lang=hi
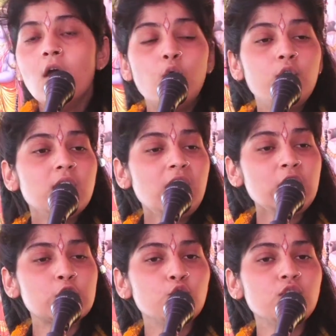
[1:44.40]

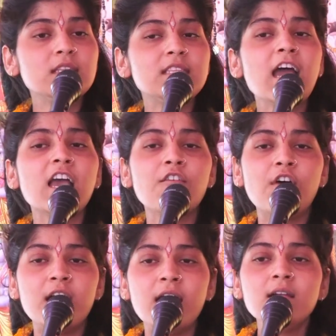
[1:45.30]
उनकी सुंदरता का
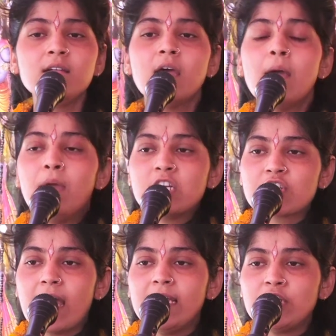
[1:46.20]
वर्णन मैं
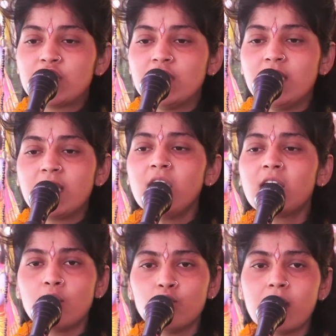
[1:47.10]
सारी जिंदगी
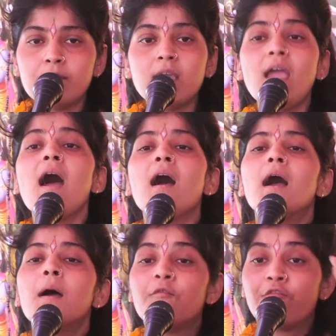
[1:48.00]
करूँ ना मैया
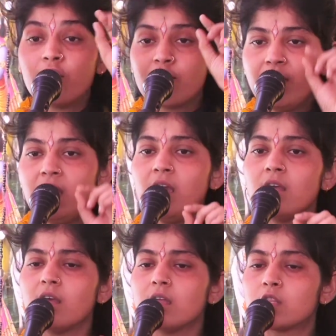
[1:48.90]
फिर भी
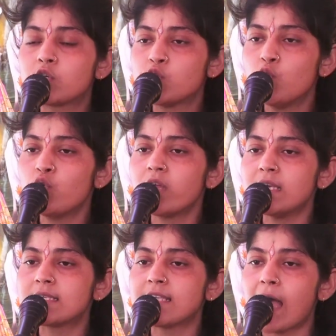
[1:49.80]
सूर्य
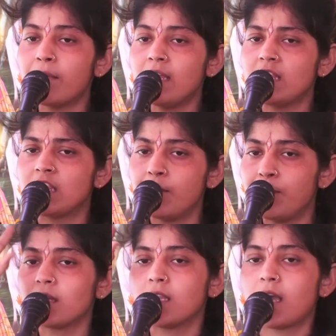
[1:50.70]
के सामने
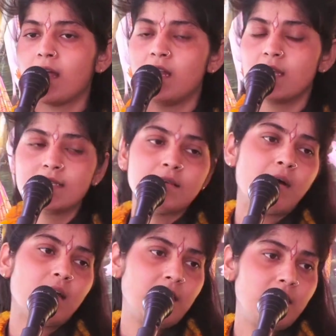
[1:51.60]
दीपक दिखाने के
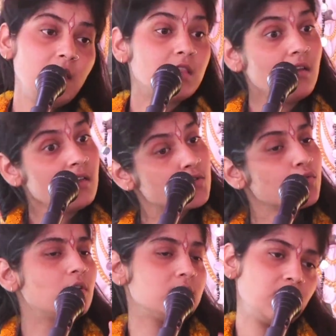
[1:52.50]
समान इतने
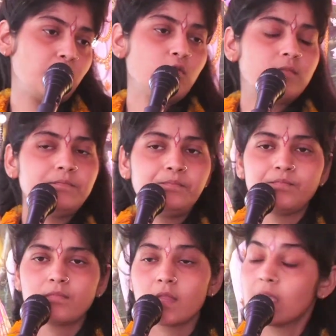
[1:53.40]
सुंदर थे वो
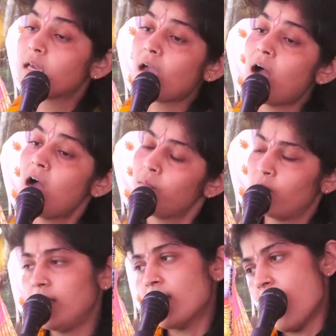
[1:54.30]
क्या हाँ।
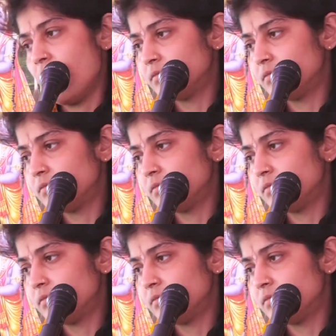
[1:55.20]
बोले हाँ